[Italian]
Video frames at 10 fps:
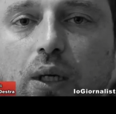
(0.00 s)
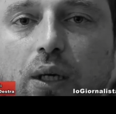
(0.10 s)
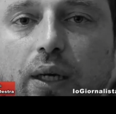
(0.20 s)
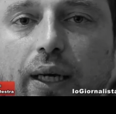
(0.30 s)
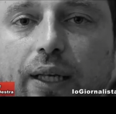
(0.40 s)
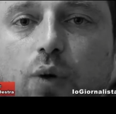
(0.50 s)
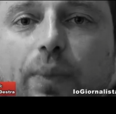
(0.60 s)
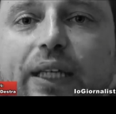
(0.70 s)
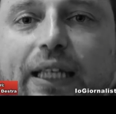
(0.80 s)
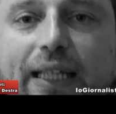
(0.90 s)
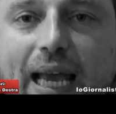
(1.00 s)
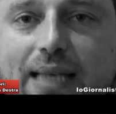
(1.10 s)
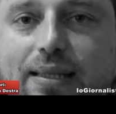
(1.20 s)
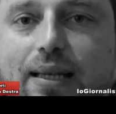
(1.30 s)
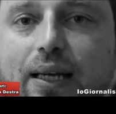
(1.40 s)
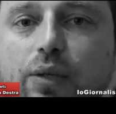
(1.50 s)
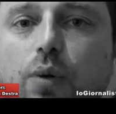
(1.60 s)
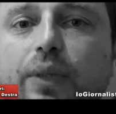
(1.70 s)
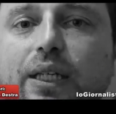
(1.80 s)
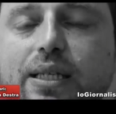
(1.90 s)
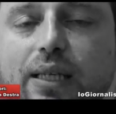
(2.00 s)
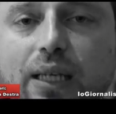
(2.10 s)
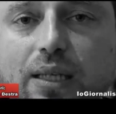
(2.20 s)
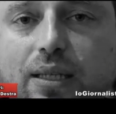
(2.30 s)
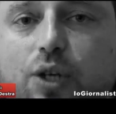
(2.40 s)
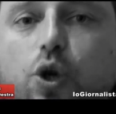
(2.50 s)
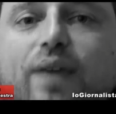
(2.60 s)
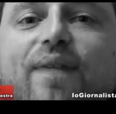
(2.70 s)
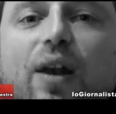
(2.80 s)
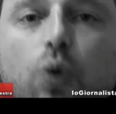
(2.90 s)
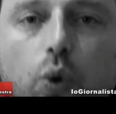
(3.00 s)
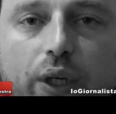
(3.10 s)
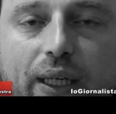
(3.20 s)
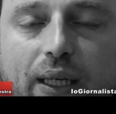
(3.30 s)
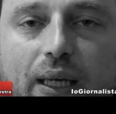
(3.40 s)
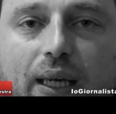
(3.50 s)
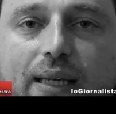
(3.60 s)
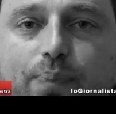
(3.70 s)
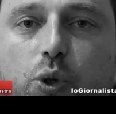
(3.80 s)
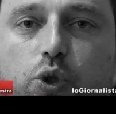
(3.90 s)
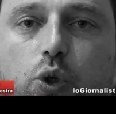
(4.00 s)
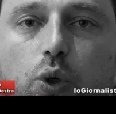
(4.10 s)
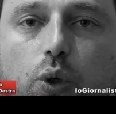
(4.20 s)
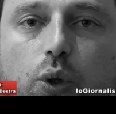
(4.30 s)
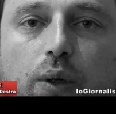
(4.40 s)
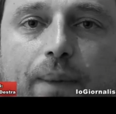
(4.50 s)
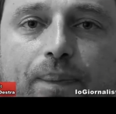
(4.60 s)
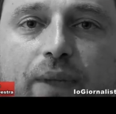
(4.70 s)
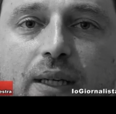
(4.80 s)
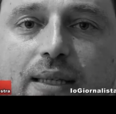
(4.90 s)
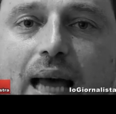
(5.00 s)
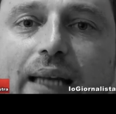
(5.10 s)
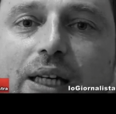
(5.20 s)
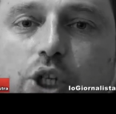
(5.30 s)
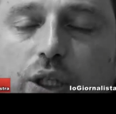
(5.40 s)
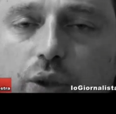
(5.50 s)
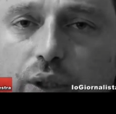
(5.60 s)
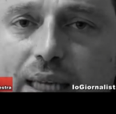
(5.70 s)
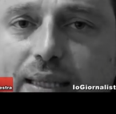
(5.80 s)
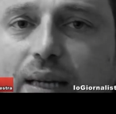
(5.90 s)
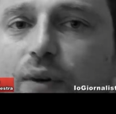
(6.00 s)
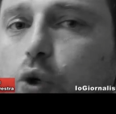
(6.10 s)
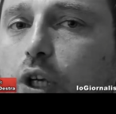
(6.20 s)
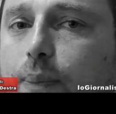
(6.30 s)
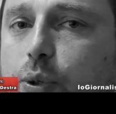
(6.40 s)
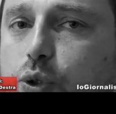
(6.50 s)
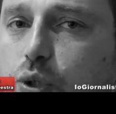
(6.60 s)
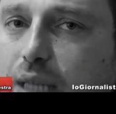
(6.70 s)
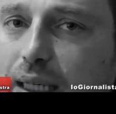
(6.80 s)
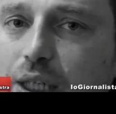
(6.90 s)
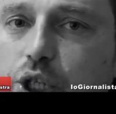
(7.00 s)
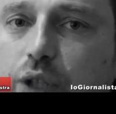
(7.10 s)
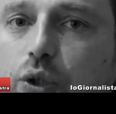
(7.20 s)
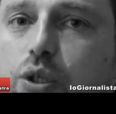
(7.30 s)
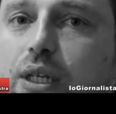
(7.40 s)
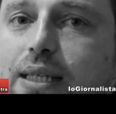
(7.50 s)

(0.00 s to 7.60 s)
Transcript: eh, gli uomini di destra, gli uomini di sinistra, cioè i valori che possono stare nel centrodestra e i valori che possono stare Attorno nel centro. Si vede che la